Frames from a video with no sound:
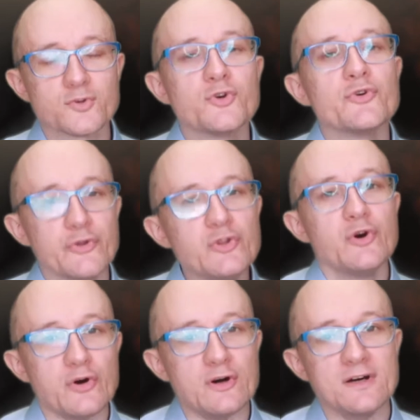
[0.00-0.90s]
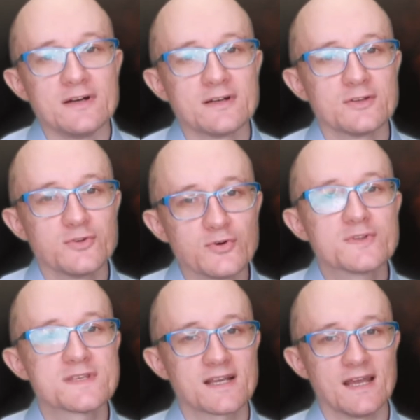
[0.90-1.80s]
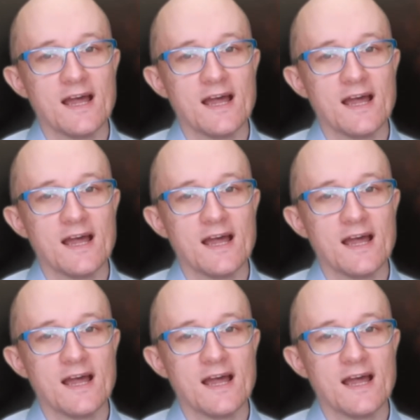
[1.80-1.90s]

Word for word: 狂いの洞窟か